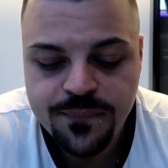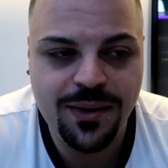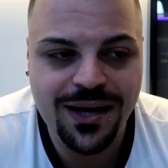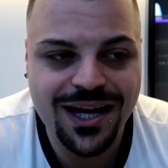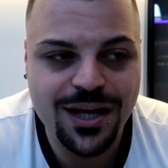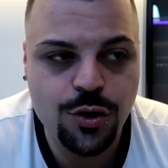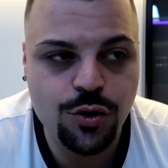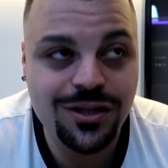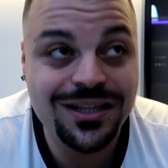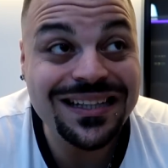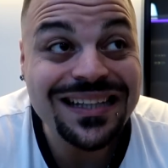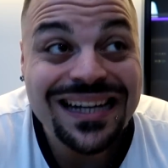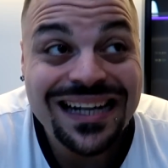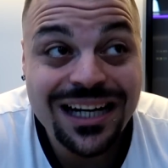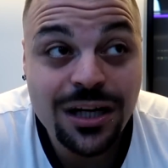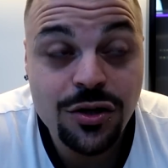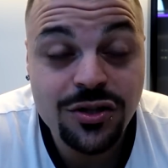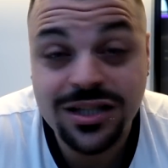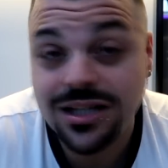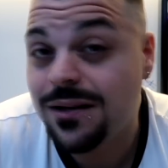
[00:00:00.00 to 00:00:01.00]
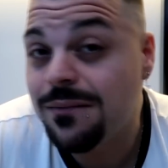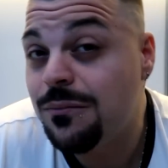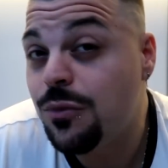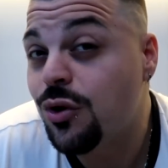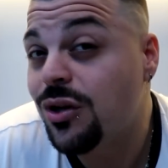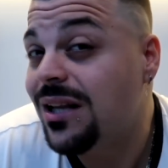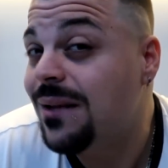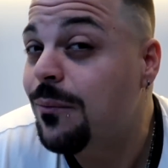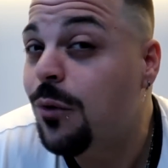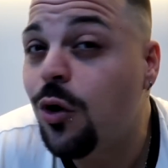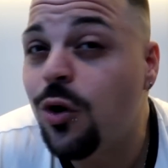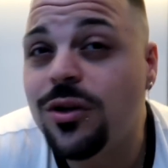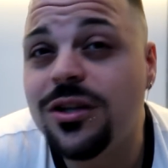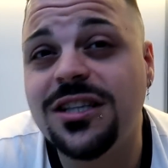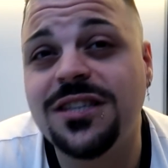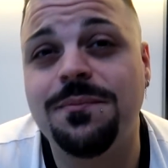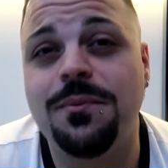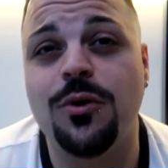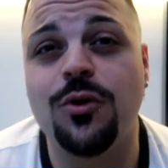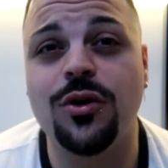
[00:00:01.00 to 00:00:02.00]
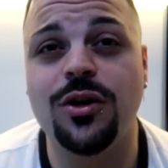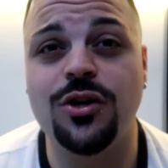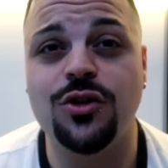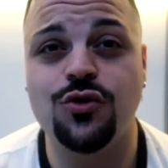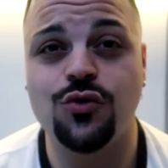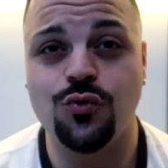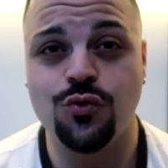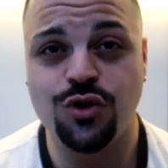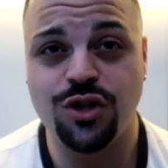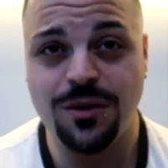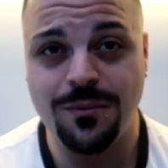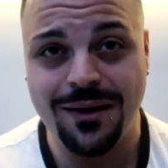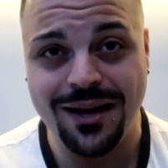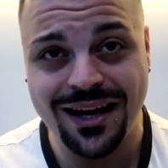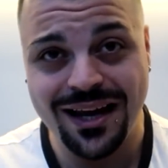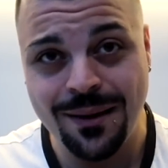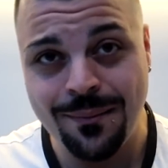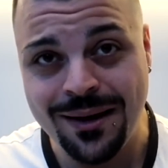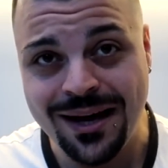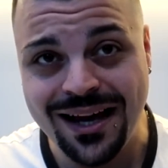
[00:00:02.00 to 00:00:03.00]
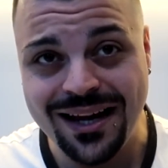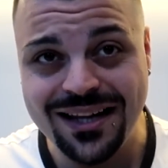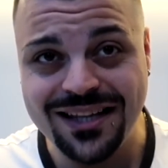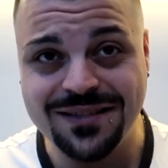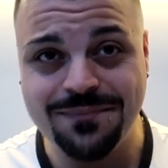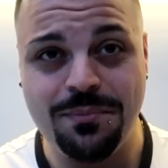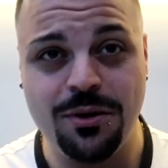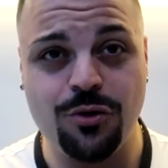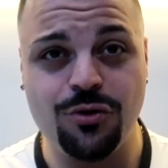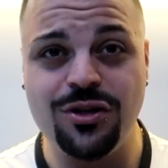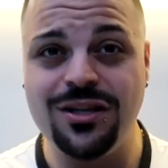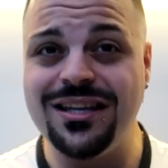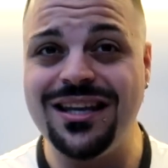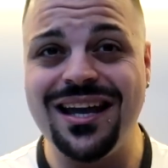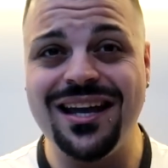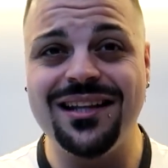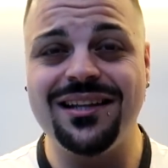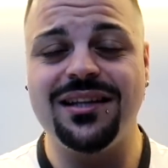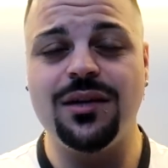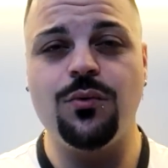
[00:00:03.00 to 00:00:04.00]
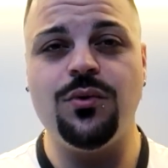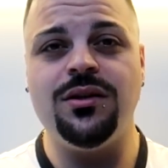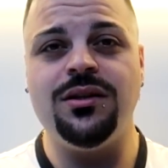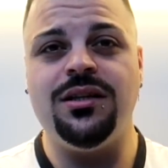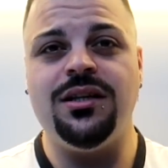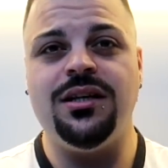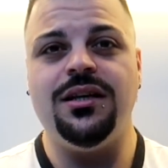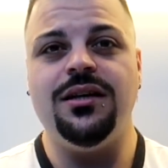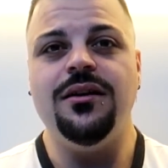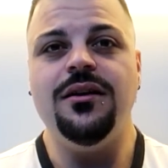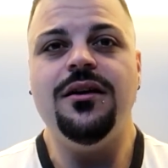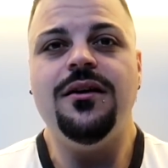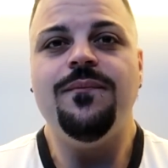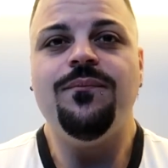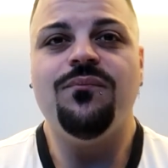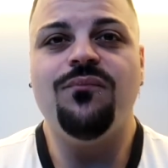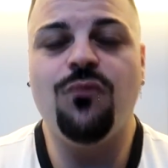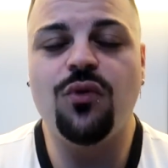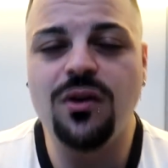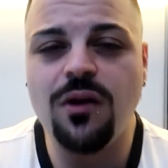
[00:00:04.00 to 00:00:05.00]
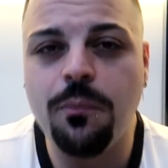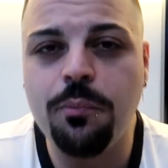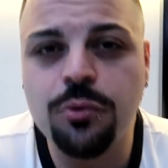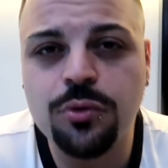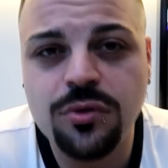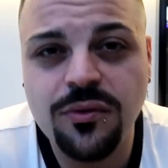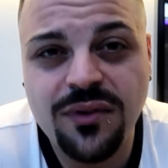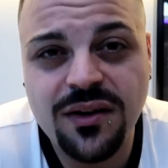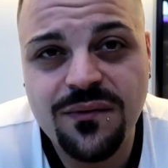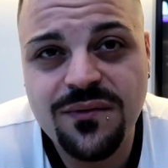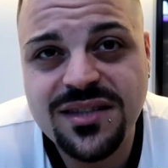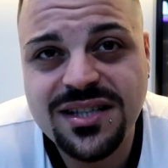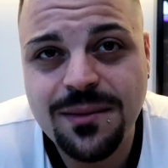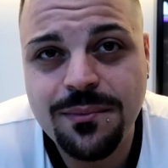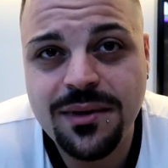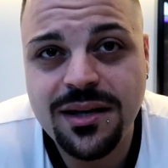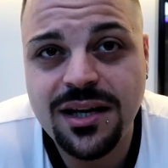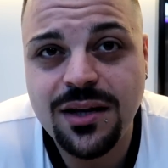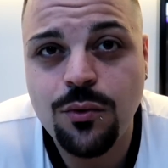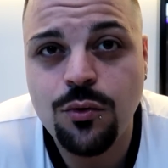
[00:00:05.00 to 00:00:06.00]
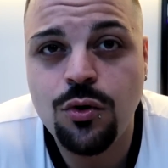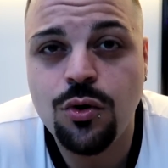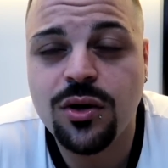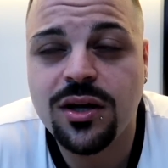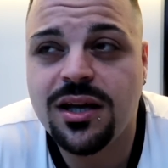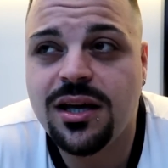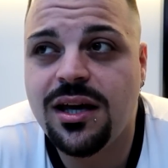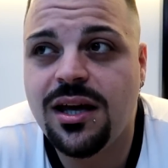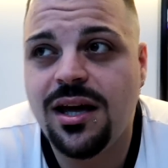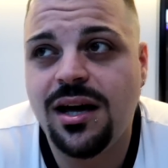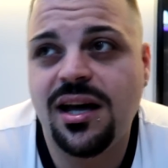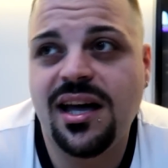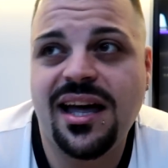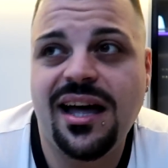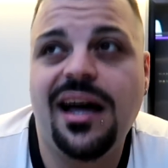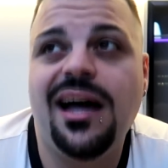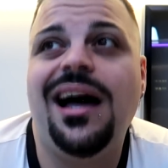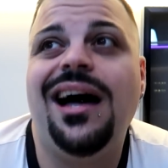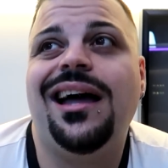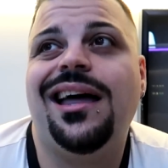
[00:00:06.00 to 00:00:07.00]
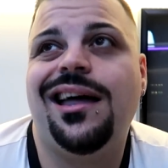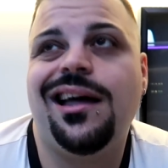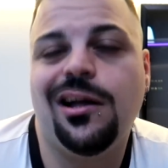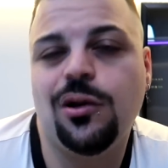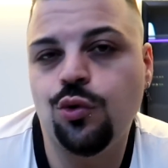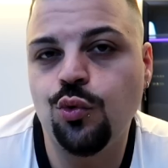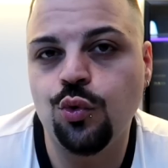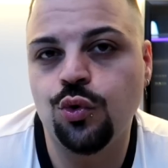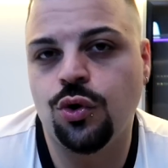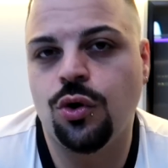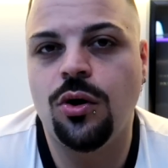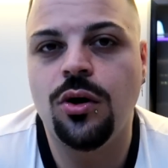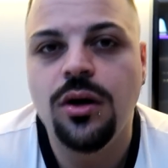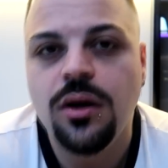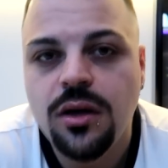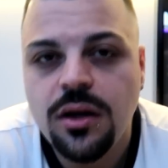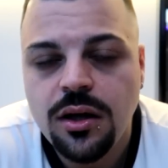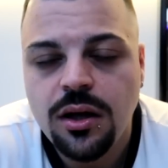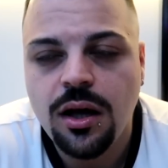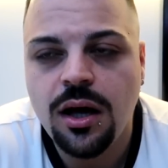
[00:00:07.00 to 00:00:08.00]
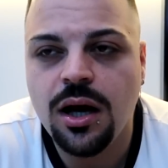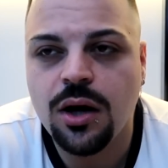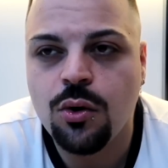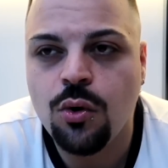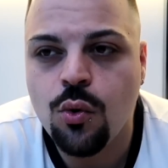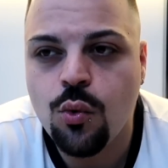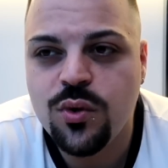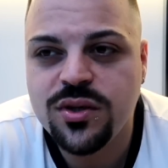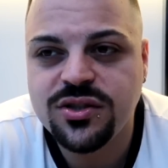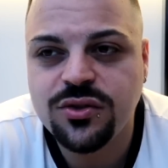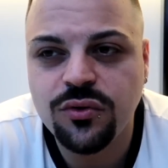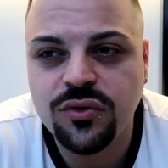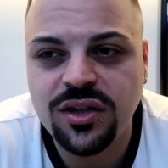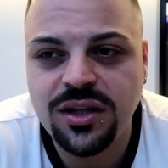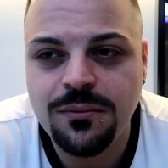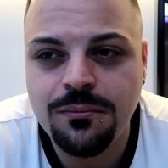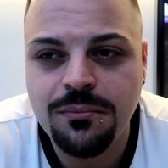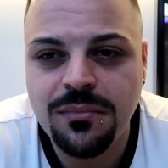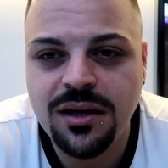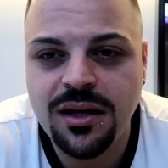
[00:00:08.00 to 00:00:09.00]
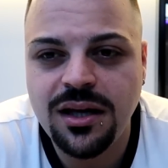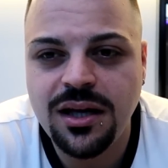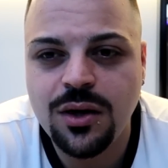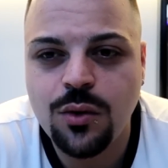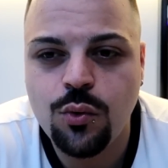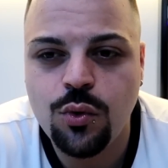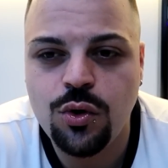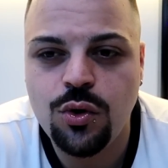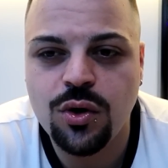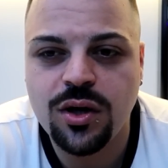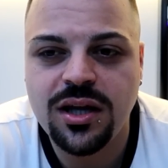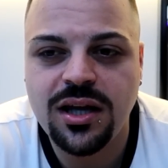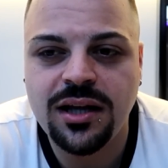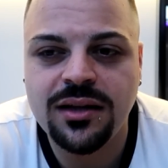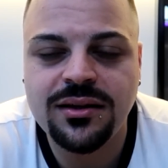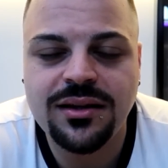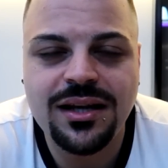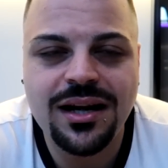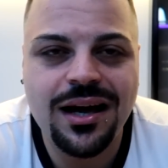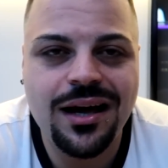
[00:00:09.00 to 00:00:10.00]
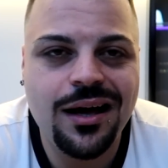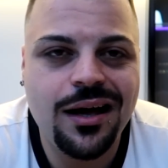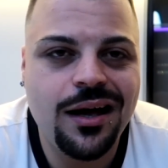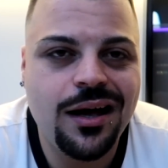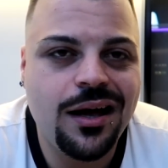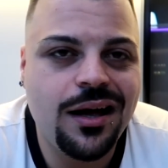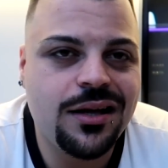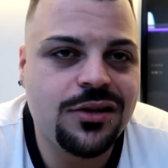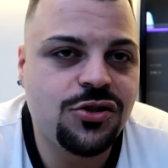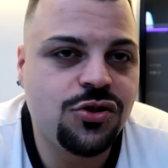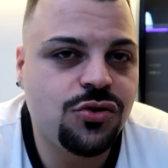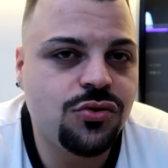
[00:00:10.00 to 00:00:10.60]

Spero di dire le cose nel migliore dei modi, spero che nessuno ci manga male, spero di niente Quindi volevo appunto farvi sapere quello che è accaduto eh, con questo team e quello che andrà